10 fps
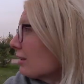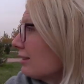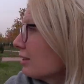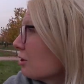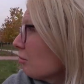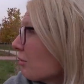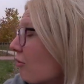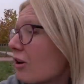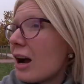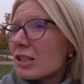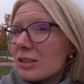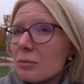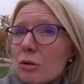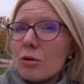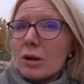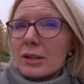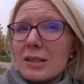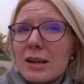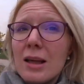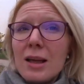Это должно быть в каждом
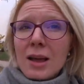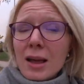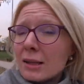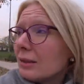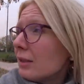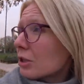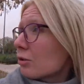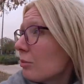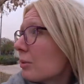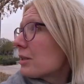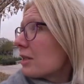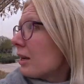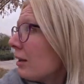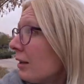городе. Это должно быть,